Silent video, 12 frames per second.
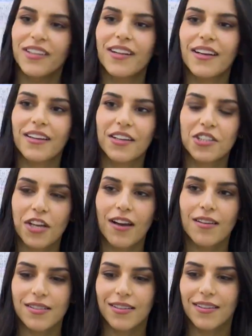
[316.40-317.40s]
لك
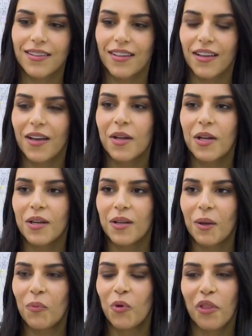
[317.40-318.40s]
جائزة
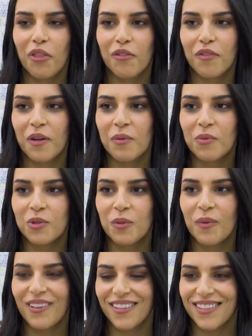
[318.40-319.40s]
الموظف
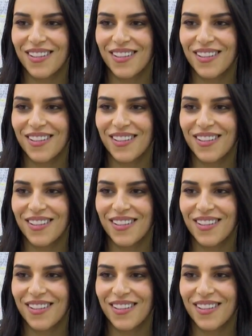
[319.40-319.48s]
المتميز